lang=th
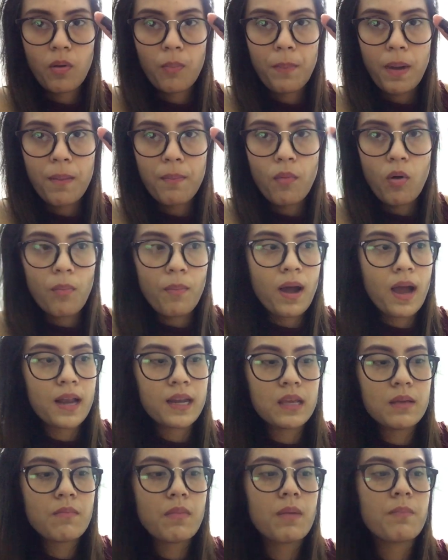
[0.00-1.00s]
ปั๊มออกมาอัน
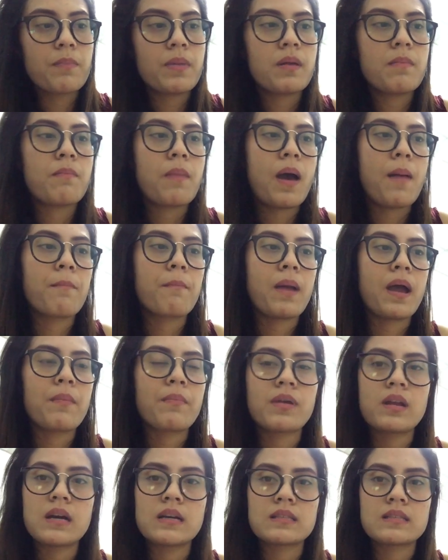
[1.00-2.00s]
นี้มันเป็นแบบใหม่
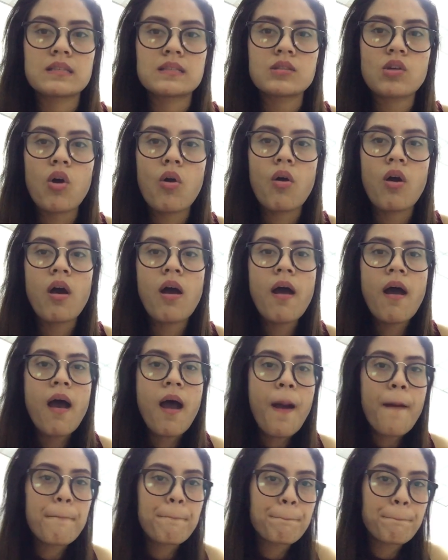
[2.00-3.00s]
มันอาจจะต้อง
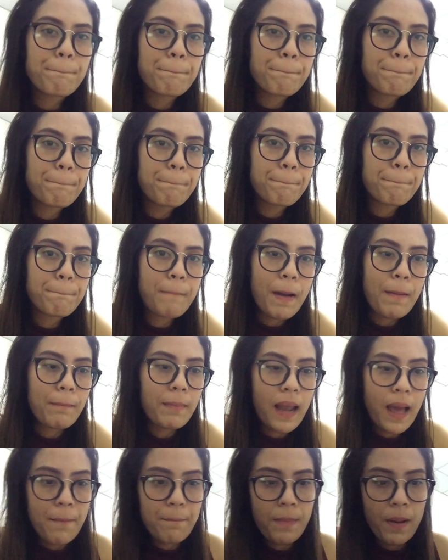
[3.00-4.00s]
ปั๊ม
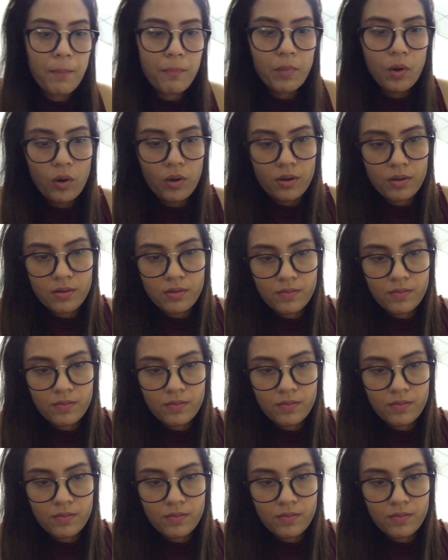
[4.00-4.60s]
หลายปั๊มหน่อย